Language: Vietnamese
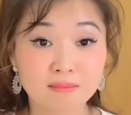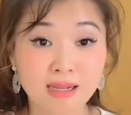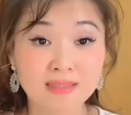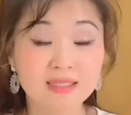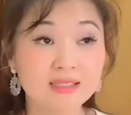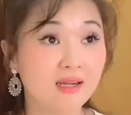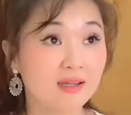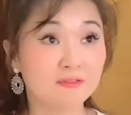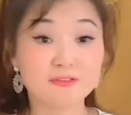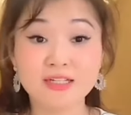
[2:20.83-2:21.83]
bạn chỉ cần
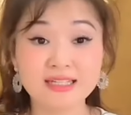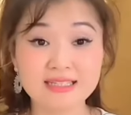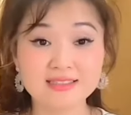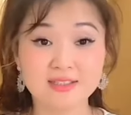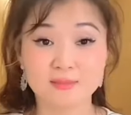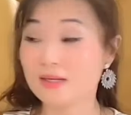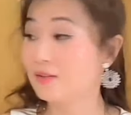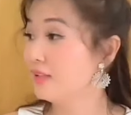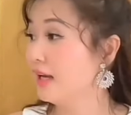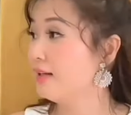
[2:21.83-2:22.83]
freelancer bạn có thể
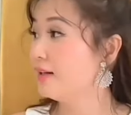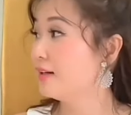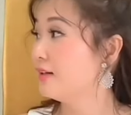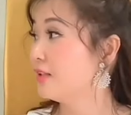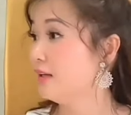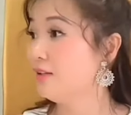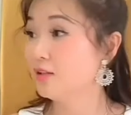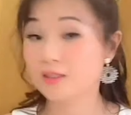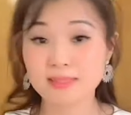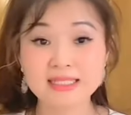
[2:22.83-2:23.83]
là tỷ như cái bánh
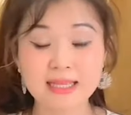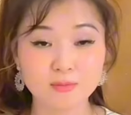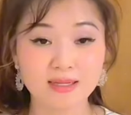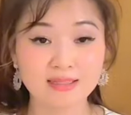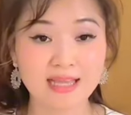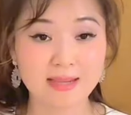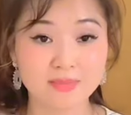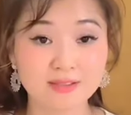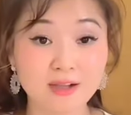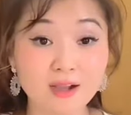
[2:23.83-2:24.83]
kem của bạn làm nó có
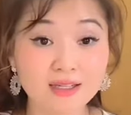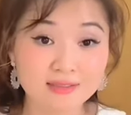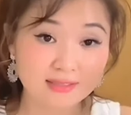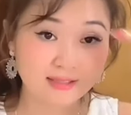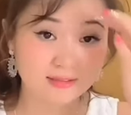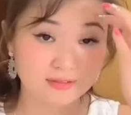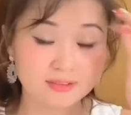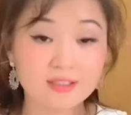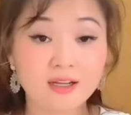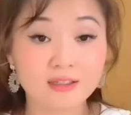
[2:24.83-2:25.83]
cái năng lượng nó có
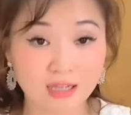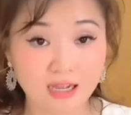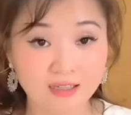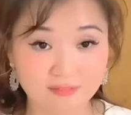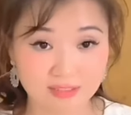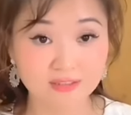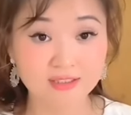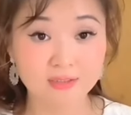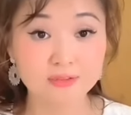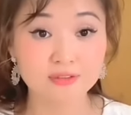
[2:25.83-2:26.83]
ngon và nó có tình yêu
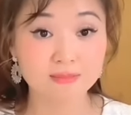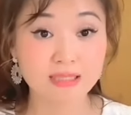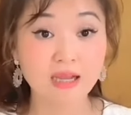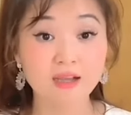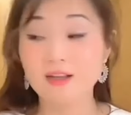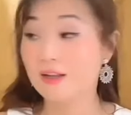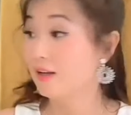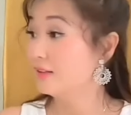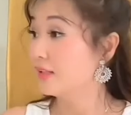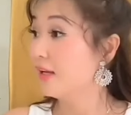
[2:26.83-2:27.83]
thương trong đó
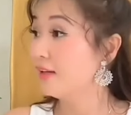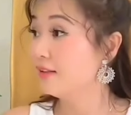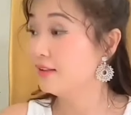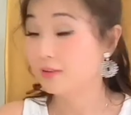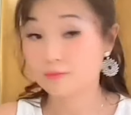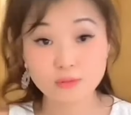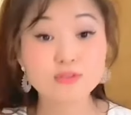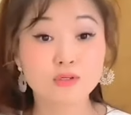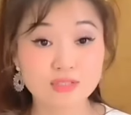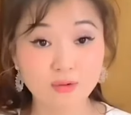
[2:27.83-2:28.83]
thì vũ trụ sẽ
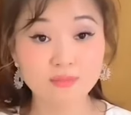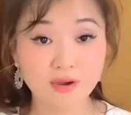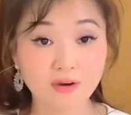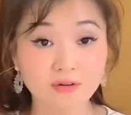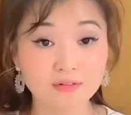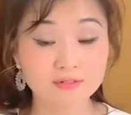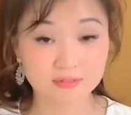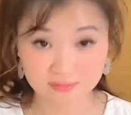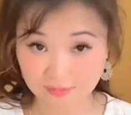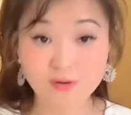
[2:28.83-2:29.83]
ủng hộ đó
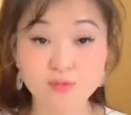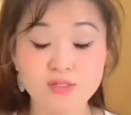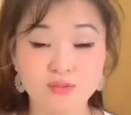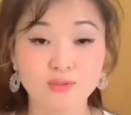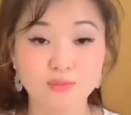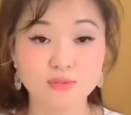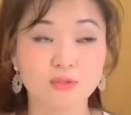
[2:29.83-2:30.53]
là quy luật của vũ trụ